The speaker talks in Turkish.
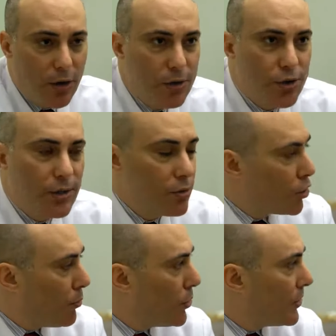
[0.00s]
Onun için
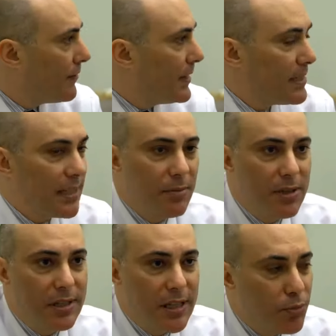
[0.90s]
tomografi
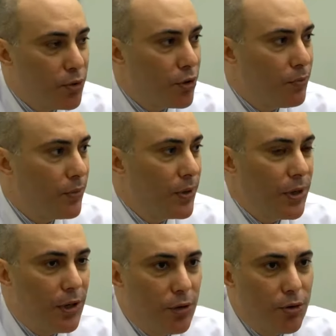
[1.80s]
isteminizi yapıyorum.
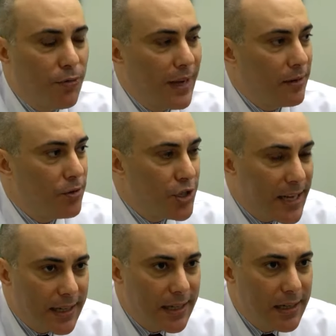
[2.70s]
Lütfen
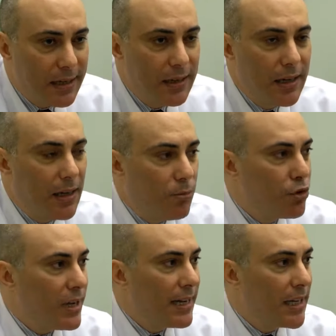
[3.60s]
çektirin.
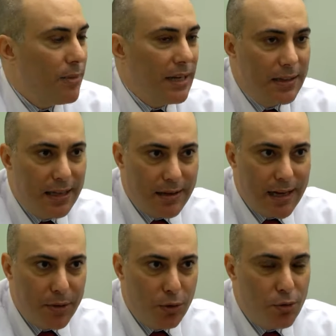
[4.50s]
Mütakiben
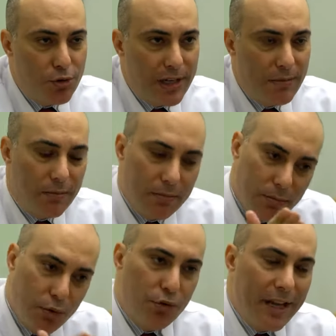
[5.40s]
tekrar bir görüşelim.
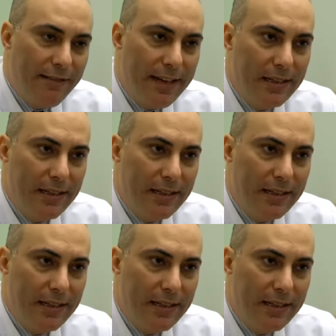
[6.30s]
Buyurun eve